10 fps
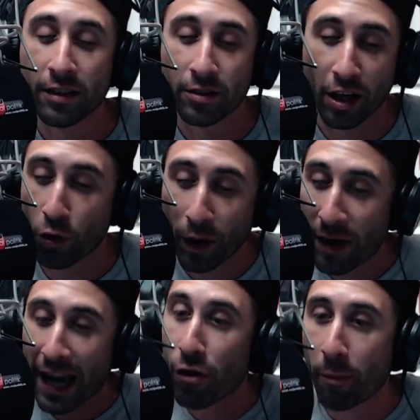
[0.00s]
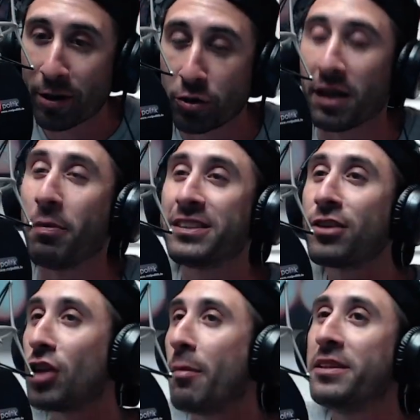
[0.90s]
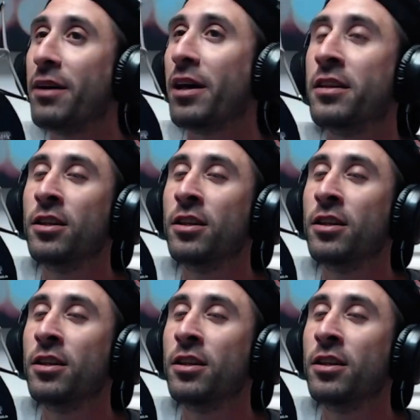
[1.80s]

nunca había ido a Pancho Villa, pensé que solamente,